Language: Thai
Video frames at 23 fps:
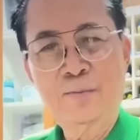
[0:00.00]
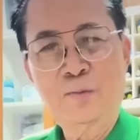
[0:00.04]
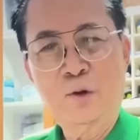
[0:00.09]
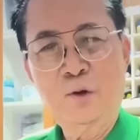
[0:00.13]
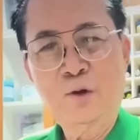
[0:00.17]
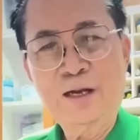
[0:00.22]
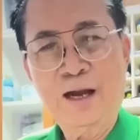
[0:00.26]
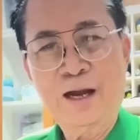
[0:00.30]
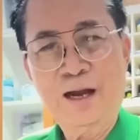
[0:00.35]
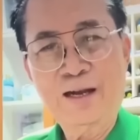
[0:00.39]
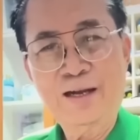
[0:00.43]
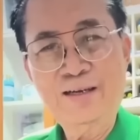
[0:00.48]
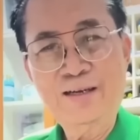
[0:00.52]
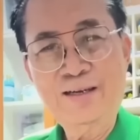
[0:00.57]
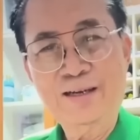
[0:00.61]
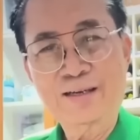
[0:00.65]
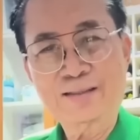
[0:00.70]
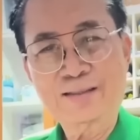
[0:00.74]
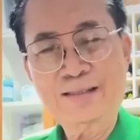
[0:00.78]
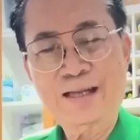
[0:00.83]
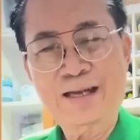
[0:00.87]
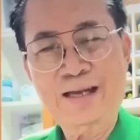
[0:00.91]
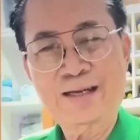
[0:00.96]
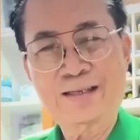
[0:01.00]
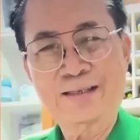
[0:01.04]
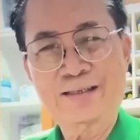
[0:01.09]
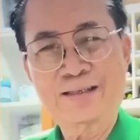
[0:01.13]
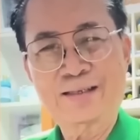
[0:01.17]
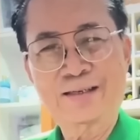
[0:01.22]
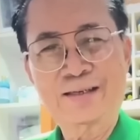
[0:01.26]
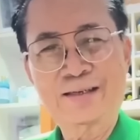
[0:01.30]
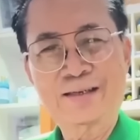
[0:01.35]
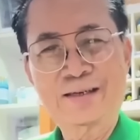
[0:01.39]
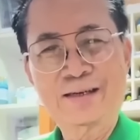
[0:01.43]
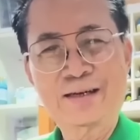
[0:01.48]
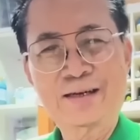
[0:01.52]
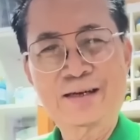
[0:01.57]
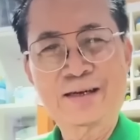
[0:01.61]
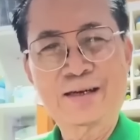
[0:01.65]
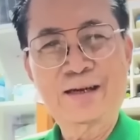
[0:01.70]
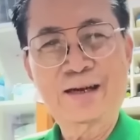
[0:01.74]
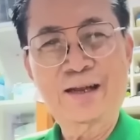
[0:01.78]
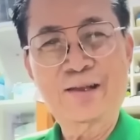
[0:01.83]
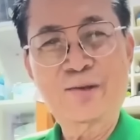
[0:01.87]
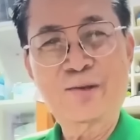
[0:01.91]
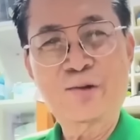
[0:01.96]
ผลการเลือกตั้ง
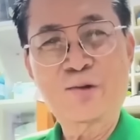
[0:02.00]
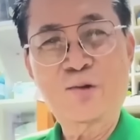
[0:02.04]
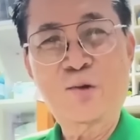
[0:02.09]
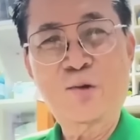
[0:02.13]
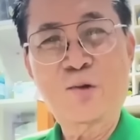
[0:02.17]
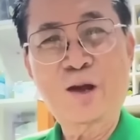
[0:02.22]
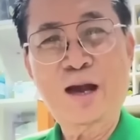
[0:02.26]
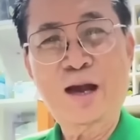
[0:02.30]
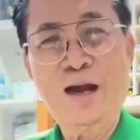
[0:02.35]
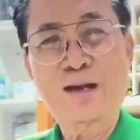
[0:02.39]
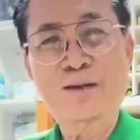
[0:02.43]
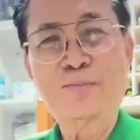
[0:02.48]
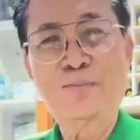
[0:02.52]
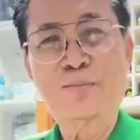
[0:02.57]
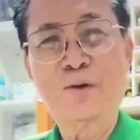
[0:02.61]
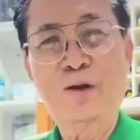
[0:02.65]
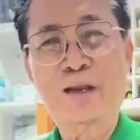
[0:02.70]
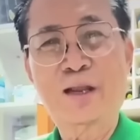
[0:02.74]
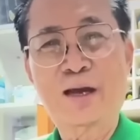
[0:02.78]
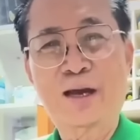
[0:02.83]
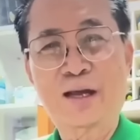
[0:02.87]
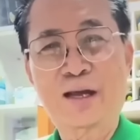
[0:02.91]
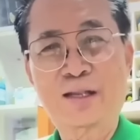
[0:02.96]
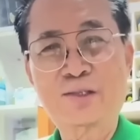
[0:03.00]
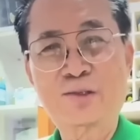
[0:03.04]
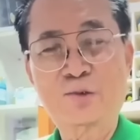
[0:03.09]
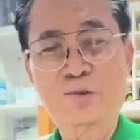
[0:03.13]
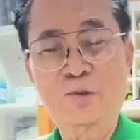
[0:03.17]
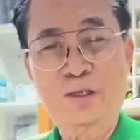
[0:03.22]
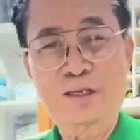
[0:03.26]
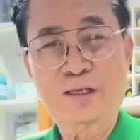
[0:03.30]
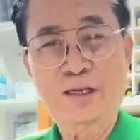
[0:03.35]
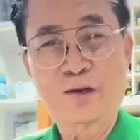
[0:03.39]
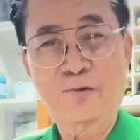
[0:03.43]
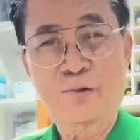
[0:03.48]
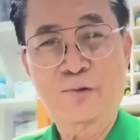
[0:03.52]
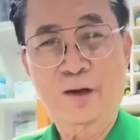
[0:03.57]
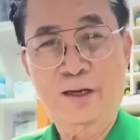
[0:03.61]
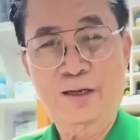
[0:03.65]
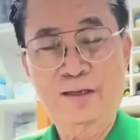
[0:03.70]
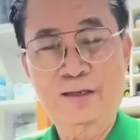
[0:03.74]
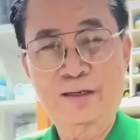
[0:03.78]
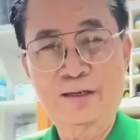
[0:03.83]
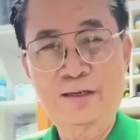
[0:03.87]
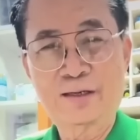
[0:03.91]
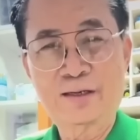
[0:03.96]
นายกองค์การบริหารส่วนจังหวัด
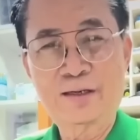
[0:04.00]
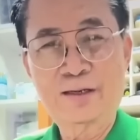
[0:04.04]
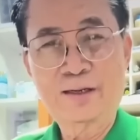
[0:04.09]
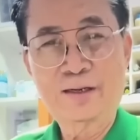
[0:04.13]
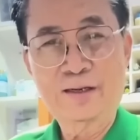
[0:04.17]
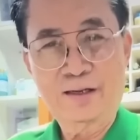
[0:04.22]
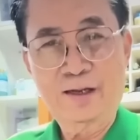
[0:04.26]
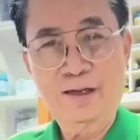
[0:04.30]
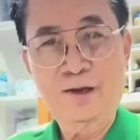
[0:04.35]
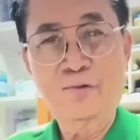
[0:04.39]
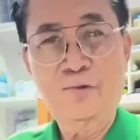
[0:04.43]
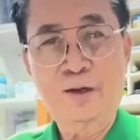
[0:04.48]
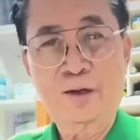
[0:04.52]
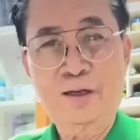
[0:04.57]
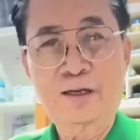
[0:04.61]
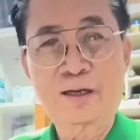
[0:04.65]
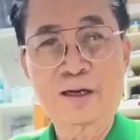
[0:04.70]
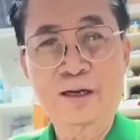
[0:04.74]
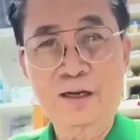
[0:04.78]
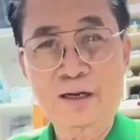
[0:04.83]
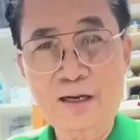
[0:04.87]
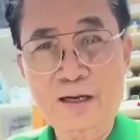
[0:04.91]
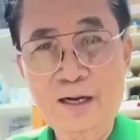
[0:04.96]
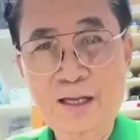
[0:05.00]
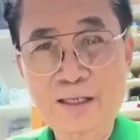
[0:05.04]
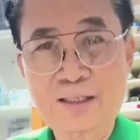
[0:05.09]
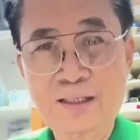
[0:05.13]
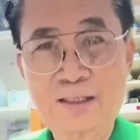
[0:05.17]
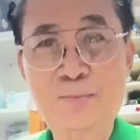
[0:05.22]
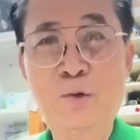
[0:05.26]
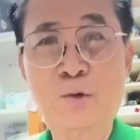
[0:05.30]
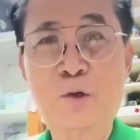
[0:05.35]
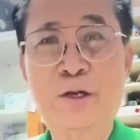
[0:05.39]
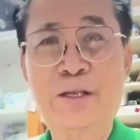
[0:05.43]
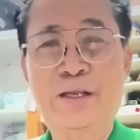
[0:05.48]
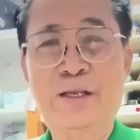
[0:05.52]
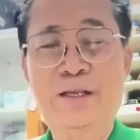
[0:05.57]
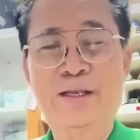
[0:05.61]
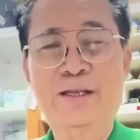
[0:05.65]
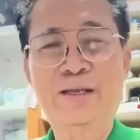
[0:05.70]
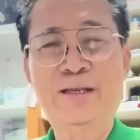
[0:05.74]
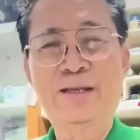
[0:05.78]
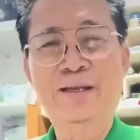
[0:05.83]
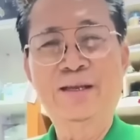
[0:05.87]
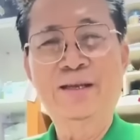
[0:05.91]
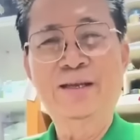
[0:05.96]
จังหวัดราชบุรี
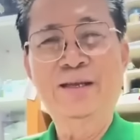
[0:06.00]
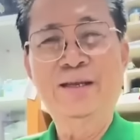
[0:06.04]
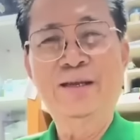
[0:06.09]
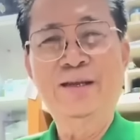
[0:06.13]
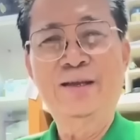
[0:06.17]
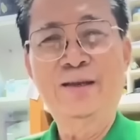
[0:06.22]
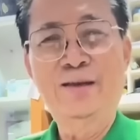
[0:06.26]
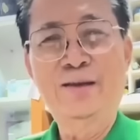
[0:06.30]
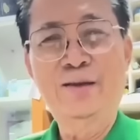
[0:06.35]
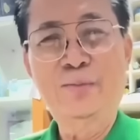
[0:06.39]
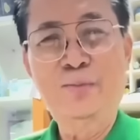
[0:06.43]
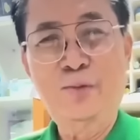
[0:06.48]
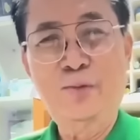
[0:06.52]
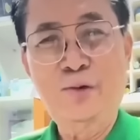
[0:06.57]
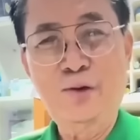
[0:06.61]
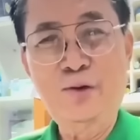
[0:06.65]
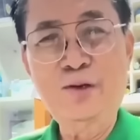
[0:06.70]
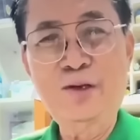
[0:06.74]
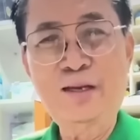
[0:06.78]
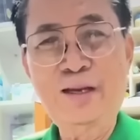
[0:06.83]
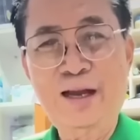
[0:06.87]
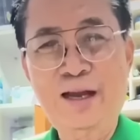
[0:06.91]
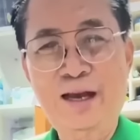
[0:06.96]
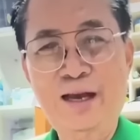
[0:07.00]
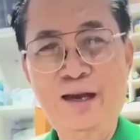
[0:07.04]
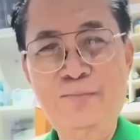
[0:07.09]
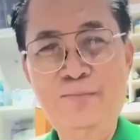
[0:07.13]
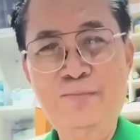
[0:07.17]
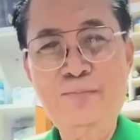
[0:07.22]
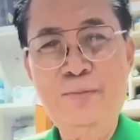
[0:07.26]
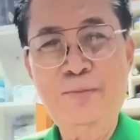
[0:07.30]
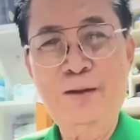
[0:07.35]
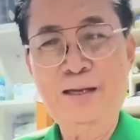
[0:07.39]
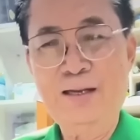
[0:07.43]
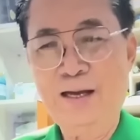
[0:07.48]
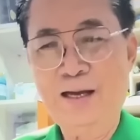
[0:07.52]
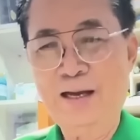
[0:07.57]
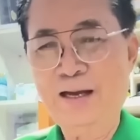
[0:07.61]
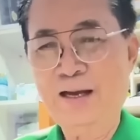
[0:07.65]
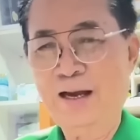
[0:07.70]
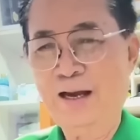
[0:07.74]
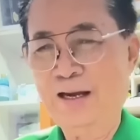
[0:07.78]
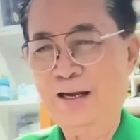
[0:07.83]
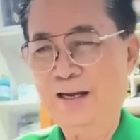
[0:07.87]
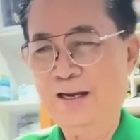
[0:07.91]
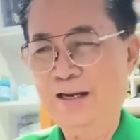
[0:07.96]
ผลอย่างไม่เป็นทาง
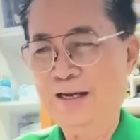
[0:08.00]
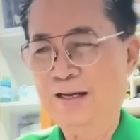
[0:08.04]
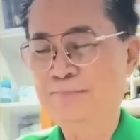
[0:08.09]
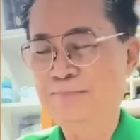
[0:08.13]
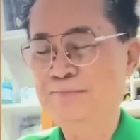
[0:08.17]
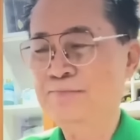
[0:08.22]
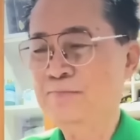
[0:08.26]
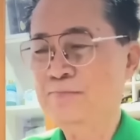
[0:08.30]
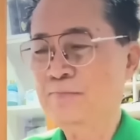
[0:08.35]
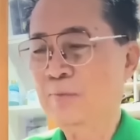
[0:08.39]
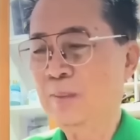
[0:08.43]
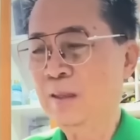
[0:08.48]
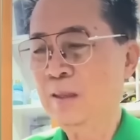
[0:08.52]
การนะครับ